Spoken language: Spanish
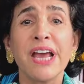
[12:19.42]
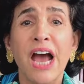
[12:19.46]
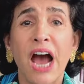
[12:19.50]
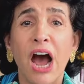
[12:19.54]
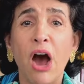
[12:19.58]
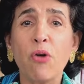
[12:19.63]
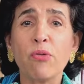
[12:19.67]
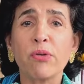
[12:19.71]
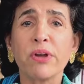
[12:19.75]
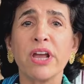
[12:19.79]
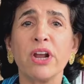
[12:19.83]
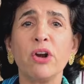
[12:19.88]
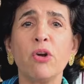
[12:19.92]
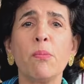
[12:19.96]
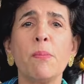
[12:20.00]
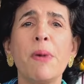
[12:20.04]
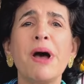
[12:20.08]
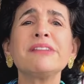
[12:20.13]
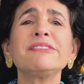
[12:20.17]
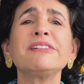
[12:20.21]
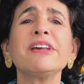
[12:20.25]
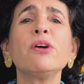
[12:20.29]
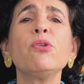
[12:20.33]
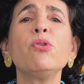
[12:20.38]
aunque lo
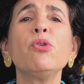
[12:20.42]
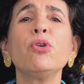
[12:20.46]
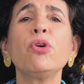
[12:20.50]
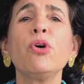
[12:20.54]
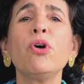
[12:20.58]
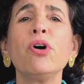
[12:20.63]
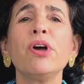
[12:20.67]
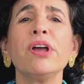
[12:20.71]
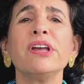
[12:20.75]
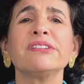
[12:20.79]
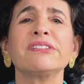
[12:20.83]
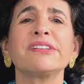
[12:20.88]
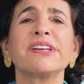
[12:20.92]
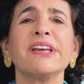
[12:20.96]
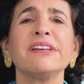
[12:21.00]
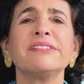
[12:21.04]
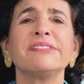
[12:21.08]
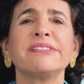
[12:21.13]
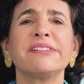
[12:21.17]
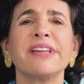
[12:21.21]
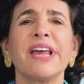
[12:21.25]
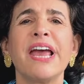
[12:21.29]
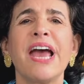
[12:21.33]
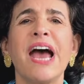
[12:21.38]
más seguro es que
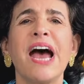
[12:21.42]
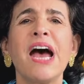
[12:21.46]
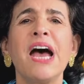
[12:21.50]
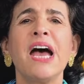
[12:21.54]
sea